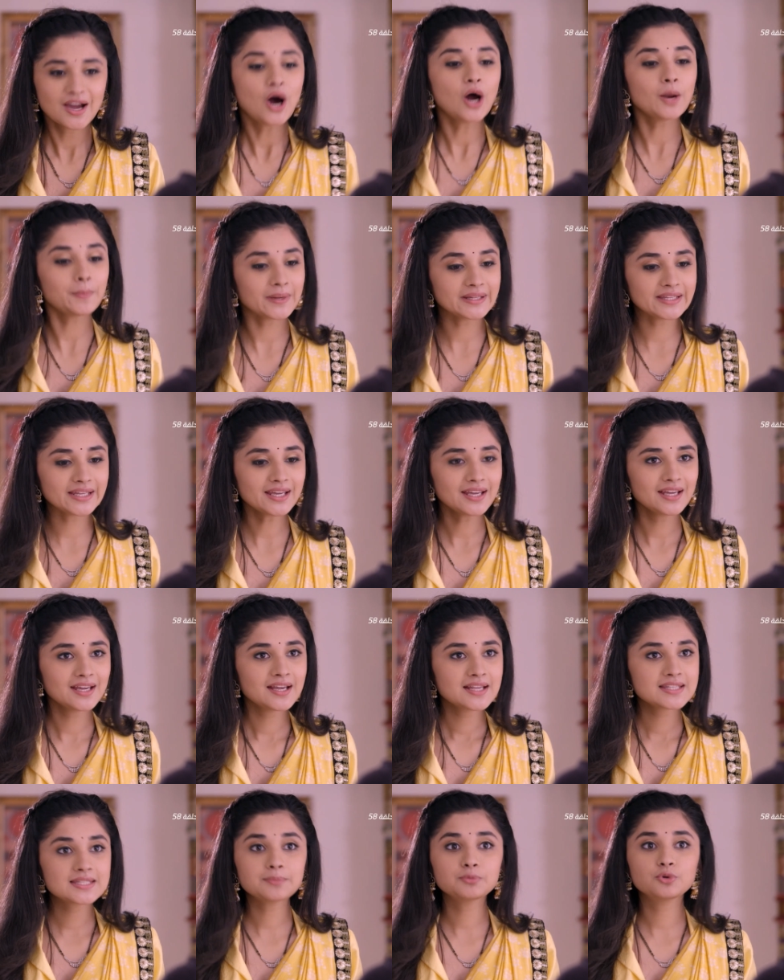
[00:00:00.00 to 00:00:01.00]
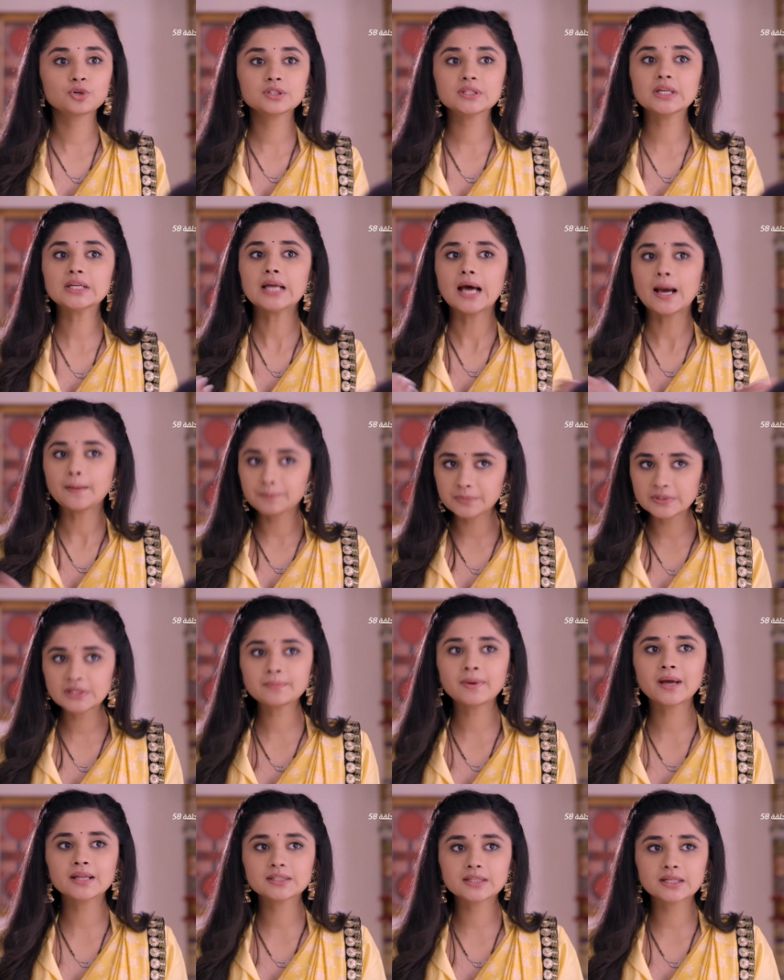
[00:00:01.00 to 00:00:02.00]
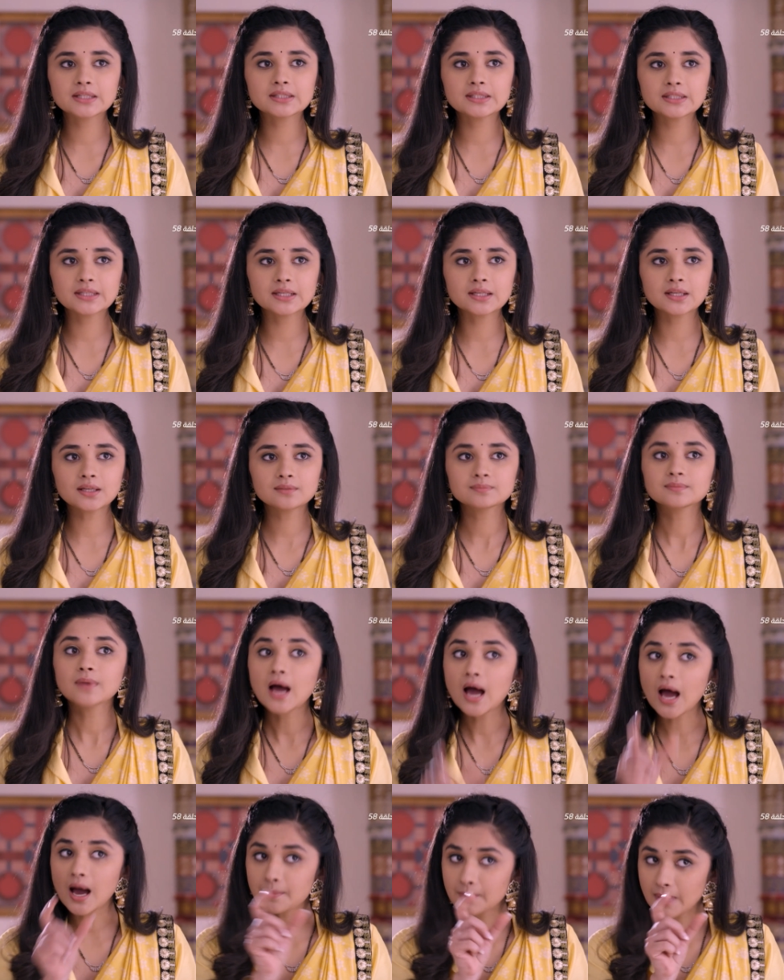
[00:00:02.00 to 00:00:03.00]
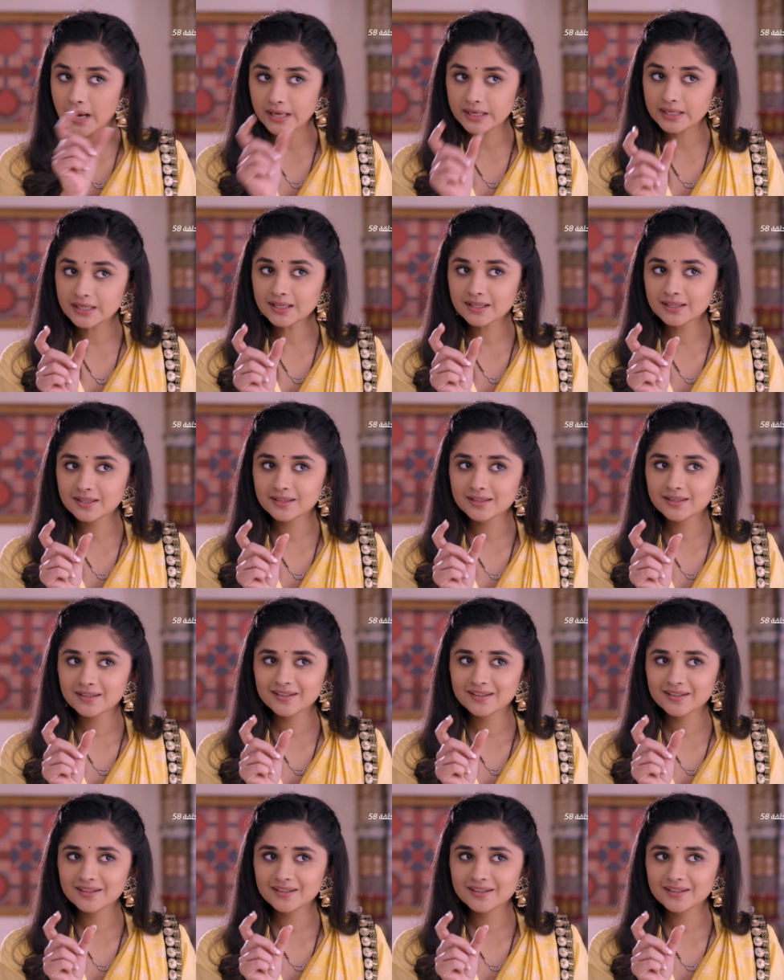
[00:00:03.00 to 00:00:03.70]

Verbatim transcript: وبتعرفي إنه أنا وقت أحكي عن حالي بين قوسين